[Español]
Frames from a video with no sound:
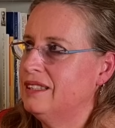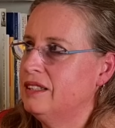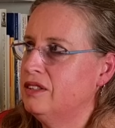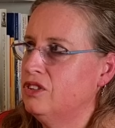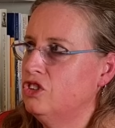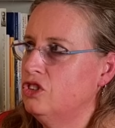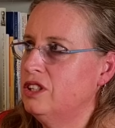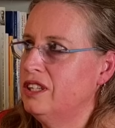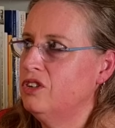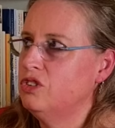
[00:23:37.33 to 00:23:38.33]
No
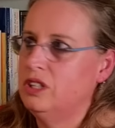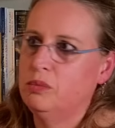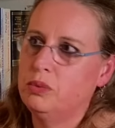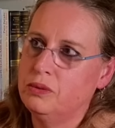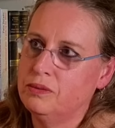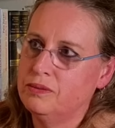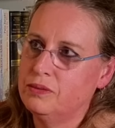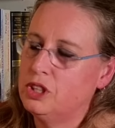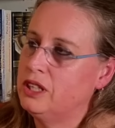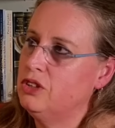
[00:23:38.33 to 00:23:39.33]
tengo tiempo.
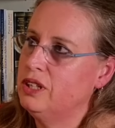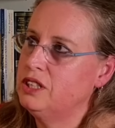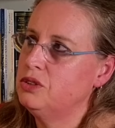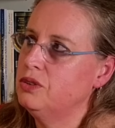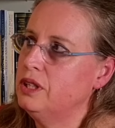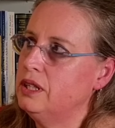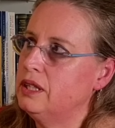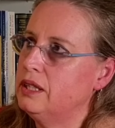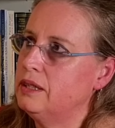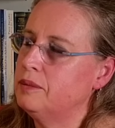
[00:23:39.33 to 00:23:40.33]
O sea, yo ahora estoy,
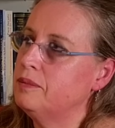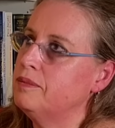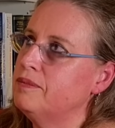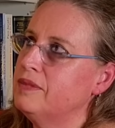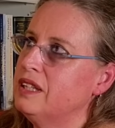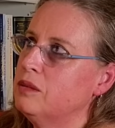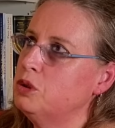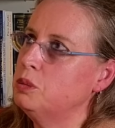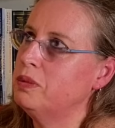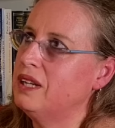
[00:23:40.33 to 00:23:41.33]

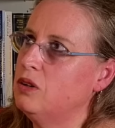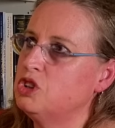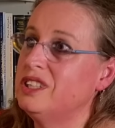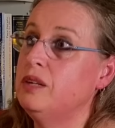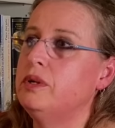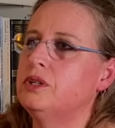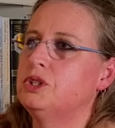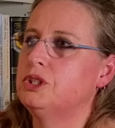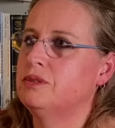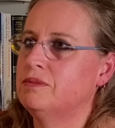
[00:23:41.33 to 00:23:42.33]
digamos, para los
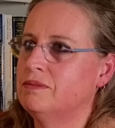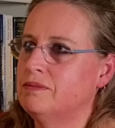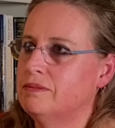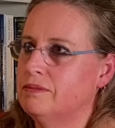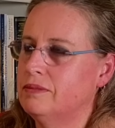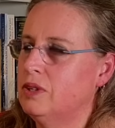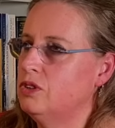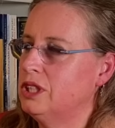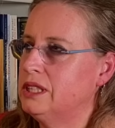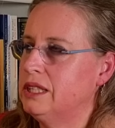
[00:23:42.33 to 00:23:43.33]
tibios,
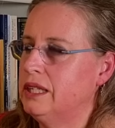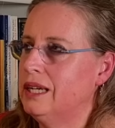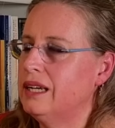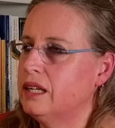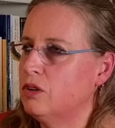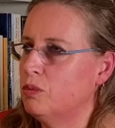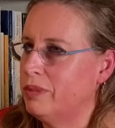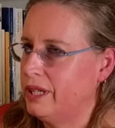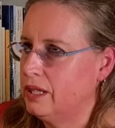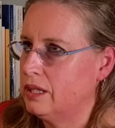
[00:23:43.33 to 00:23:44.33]
los que se dejan
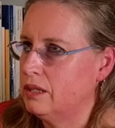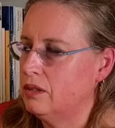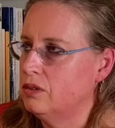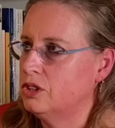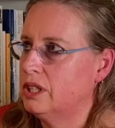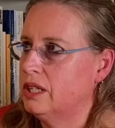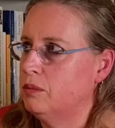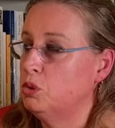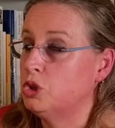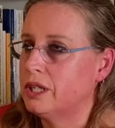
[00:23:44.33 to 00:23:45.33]
acompañar, los que
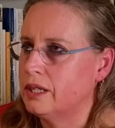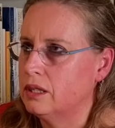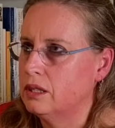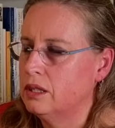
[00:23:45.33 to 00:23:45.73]
buscan